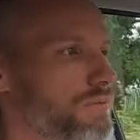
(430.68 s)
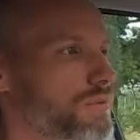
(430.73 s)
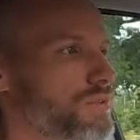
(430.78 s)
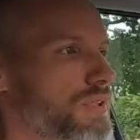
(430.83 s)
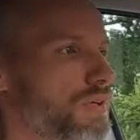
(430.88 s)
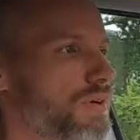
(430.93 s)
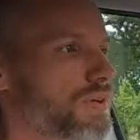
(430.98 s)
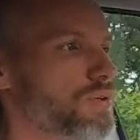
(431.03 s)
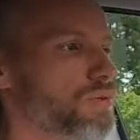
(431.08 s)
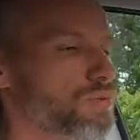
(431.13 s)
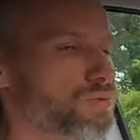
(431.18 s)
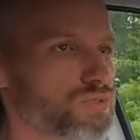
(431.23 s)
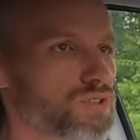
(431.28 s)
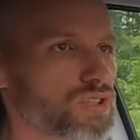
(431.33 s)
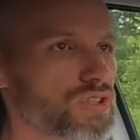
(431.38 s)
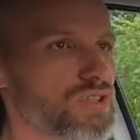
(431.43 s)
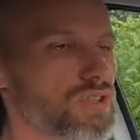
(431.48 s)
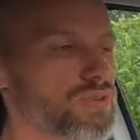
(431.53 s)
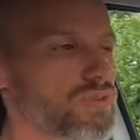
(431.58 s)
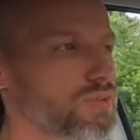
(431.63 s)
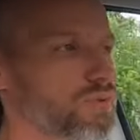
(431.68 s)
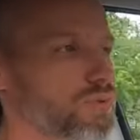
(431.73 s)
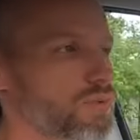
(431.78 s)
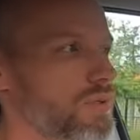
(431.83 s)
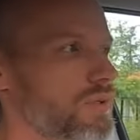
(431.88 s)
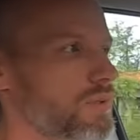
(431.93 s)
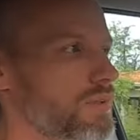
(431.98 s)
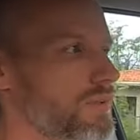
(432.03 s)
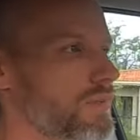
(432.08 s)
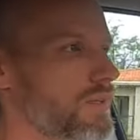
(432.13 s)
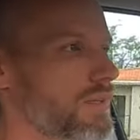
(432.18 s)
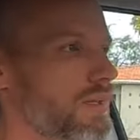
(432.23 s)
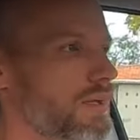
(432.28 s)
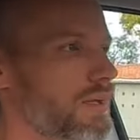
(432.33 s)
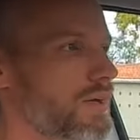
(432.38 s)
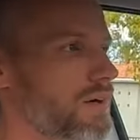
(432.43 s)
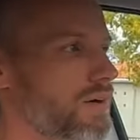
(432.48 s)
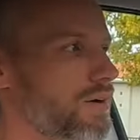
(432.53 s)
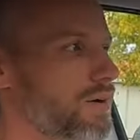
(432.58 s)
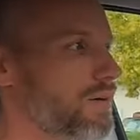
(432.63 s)
Faut savoir que quand on charge la voiture,
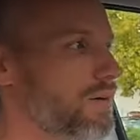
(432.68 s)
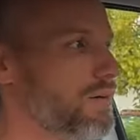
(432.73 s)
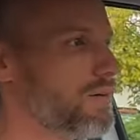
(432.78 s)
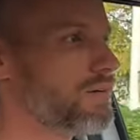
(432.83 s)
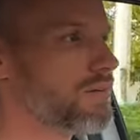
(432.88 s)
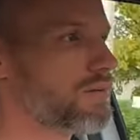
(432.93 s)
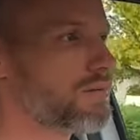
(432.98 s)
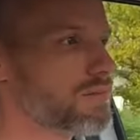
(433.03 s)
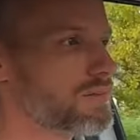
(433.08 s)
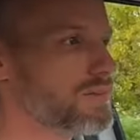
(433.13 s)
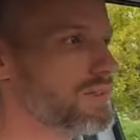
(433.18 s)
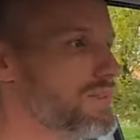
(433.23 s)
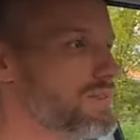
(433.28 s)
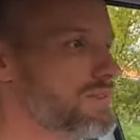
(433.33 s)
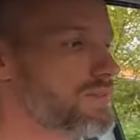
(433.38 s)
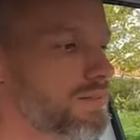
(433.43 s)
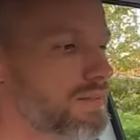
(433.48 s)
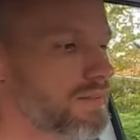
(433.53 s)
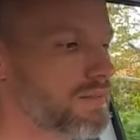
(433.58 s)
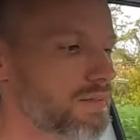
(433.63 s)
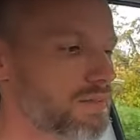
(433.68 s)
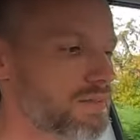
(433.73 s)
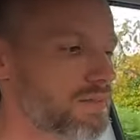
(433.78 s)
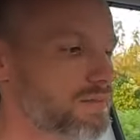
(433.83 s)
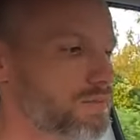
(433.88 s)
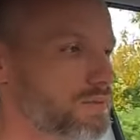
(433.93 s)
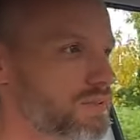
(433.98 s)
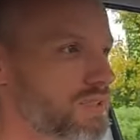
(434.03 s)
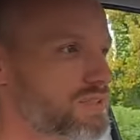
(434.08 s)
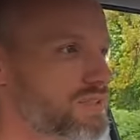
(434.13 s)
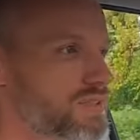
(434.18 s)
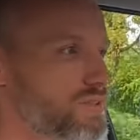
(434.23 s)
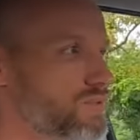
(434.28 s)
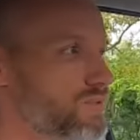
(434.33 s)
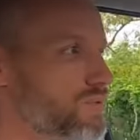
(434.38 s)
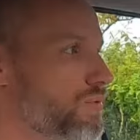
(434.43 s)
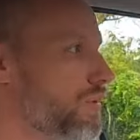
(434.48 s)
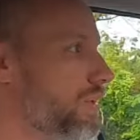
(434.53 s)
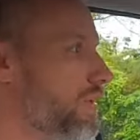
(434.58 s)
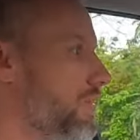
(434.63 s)
en DC, en tout cas c'est
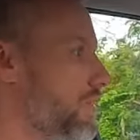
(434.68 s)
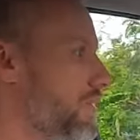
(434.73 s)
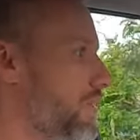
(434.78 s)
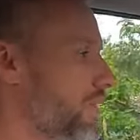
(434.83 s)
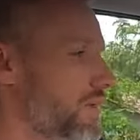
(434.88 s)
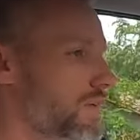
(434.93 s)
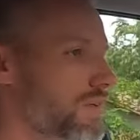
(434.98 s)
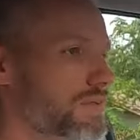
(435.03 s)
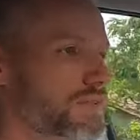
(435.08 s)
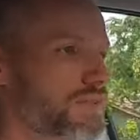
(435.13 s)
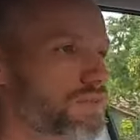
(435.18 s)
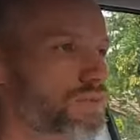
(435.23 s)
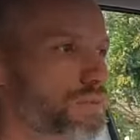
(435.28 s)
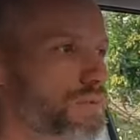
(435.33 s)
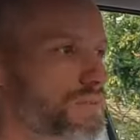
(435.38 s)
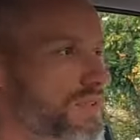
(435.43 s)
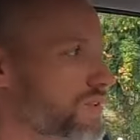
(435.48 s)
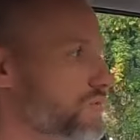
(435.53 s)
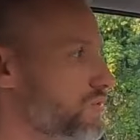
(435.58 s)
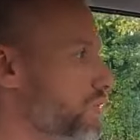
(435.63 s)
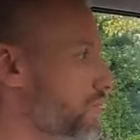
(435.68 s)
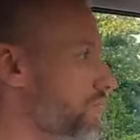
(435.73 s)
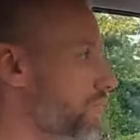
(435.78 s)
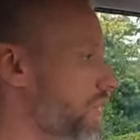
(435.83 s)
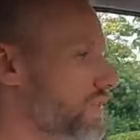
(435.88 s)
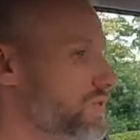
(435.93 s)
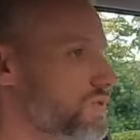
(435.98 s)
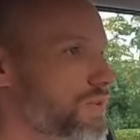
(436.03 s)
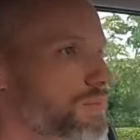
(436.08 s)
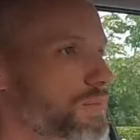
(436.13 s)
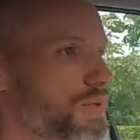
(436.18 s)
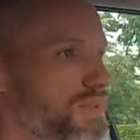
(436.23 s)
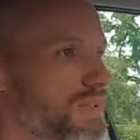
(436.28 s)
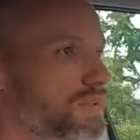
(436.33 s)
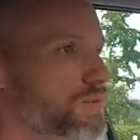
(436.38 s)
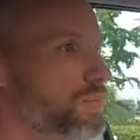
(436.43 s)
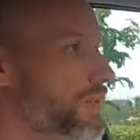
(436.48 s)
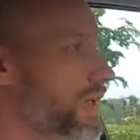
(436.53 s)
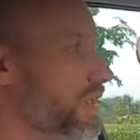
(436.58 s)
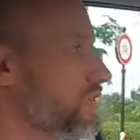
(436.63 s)
sûr, euh, dès que vous mettez le chauffage, bah, ça
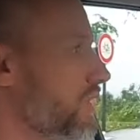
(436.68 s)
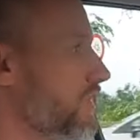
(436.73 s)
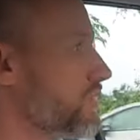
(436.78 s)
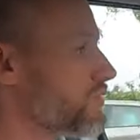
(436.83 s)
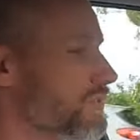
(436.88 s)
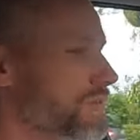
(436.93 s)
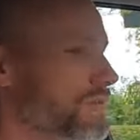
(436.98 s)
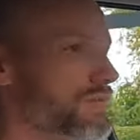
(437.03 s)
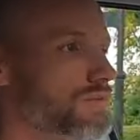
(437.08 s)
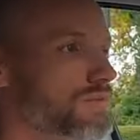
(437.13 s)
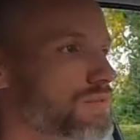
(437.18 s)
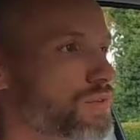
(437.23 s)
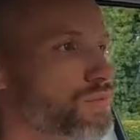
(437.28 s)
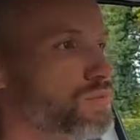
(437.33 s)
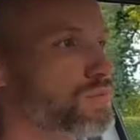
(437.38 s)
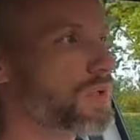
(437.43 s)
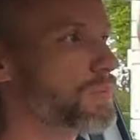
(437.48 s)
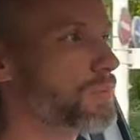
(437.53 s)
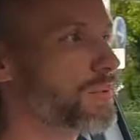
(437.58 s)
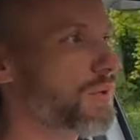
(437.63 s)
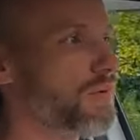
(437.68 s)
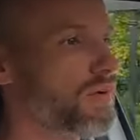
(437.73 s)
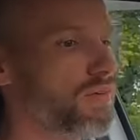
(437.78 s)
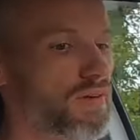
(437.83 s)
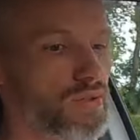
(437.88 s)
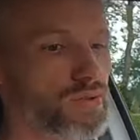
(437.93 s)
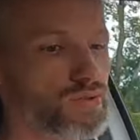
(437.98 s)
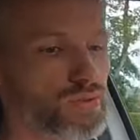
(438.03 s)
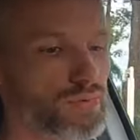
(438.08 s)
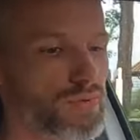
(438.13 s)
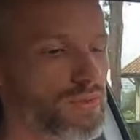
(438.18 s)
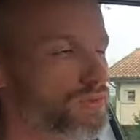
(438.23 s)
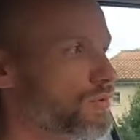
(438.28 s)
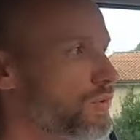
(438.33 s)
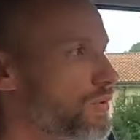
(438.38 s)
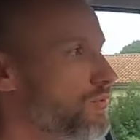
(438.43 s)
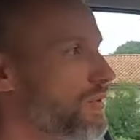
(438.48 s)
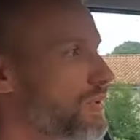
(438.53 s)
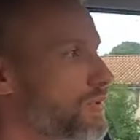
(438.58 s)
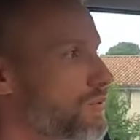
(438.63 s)
coupe la charge. Vous ne pouvez pas avoir le chauffage dans
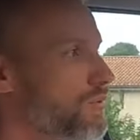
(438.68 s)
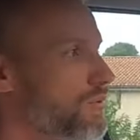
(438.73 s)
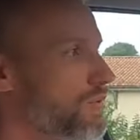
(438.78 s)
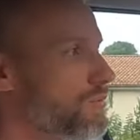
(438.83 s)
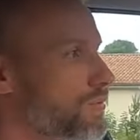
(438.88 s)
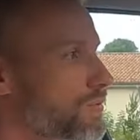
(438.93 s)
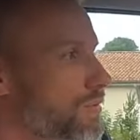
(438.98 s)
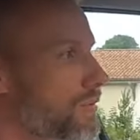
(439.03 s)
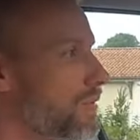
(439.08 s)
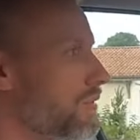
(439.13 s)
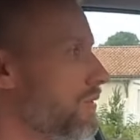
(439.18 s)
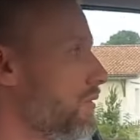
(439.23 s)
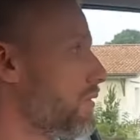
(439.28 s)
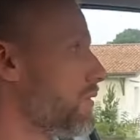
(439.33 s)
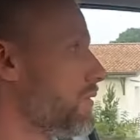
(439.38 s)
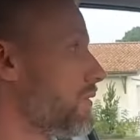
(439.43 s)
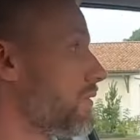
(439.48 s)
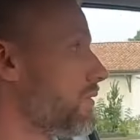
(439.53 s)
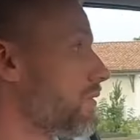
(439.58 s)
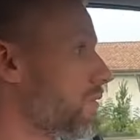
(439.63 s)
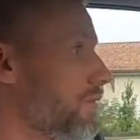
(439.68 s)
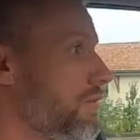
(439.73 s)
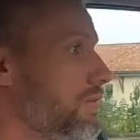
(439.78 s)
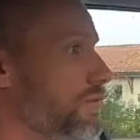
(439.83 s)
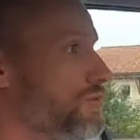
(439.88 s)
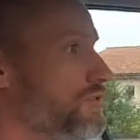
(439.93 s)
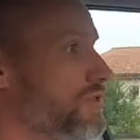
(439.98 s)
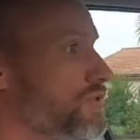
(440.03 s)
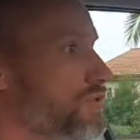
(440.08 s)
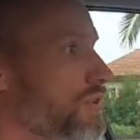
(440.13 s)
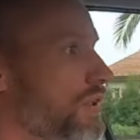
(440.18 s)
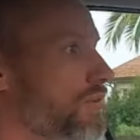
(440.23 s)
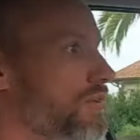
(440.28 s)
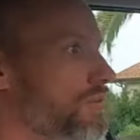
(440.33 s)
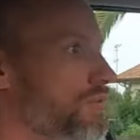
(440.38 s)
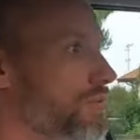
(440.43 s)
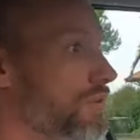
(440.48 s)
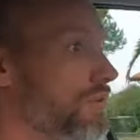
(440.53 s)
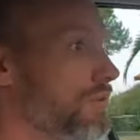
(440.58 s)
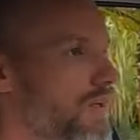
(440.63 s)
votre voiture tout en rechargeant la
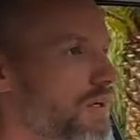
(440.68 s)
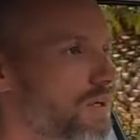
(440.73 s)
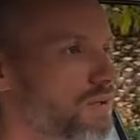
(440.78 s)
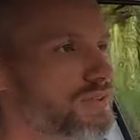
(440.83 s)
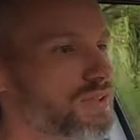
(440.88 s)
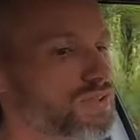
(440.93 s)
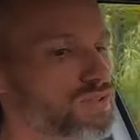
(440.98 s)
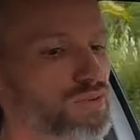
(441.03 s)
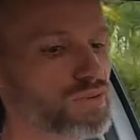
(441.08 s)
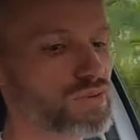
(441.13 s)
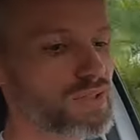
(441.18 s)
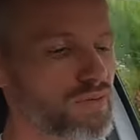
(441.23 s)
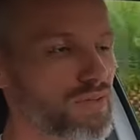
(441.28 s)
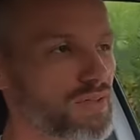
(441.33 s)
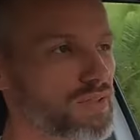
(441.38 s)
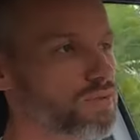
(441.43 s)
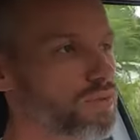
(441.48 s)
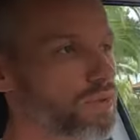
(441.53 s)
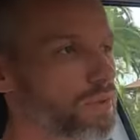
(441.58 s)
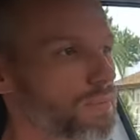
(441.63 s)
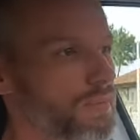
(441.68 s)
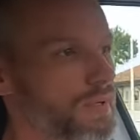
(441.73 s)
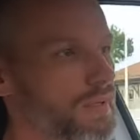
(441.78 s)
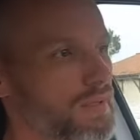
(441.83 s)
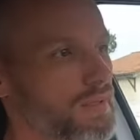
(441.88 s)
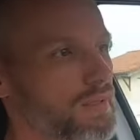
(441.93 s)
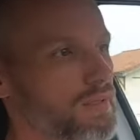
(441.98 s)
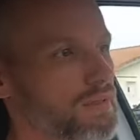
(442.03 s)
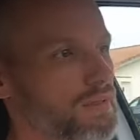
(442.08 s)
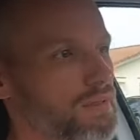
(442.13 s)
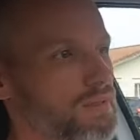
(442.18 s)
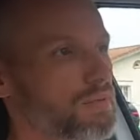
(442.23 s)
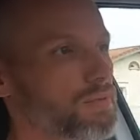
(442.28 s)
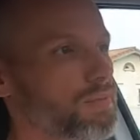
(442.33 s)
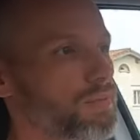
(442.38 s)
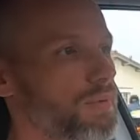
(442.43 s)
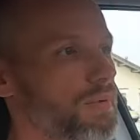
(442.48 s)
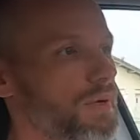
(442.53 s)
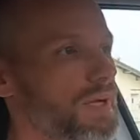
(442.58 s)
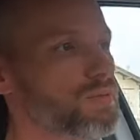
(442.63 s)
voiture, en sachant que la voiture met euh,
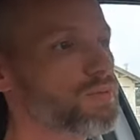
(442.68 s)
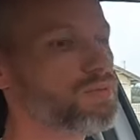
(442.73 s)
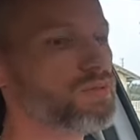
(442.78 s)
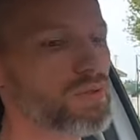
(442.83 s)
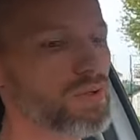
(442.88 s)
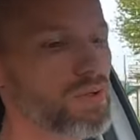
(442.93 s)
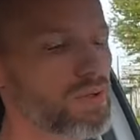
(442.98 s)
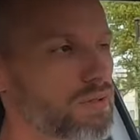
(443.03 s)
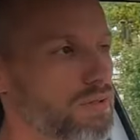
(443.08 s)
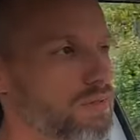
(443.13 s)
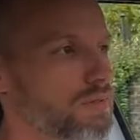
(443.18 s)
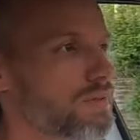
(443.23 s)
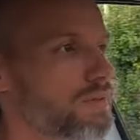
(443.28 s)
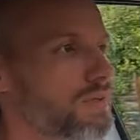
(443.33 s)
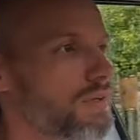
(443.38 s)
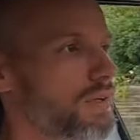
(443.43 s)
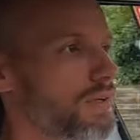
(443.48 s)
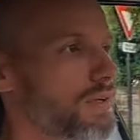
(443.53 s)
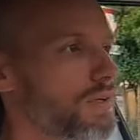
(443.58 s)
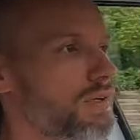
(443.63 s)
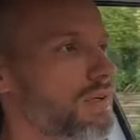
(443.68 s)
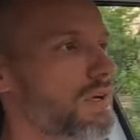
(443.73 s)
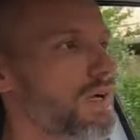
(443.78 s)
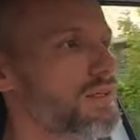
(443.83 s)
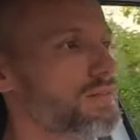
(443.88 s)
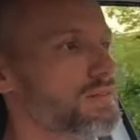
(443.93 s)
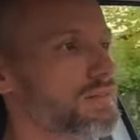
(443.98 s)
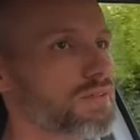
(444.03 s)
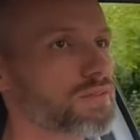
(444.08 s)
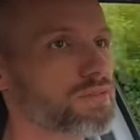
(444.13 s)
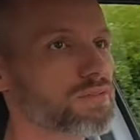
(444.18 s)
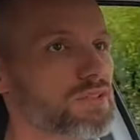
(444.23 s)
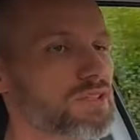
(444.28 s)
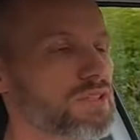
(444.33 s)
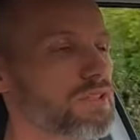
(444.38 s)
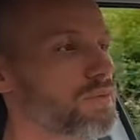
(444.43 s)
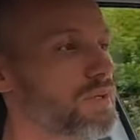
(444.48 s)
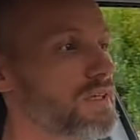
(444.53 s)
près d'une heure à 50 kW.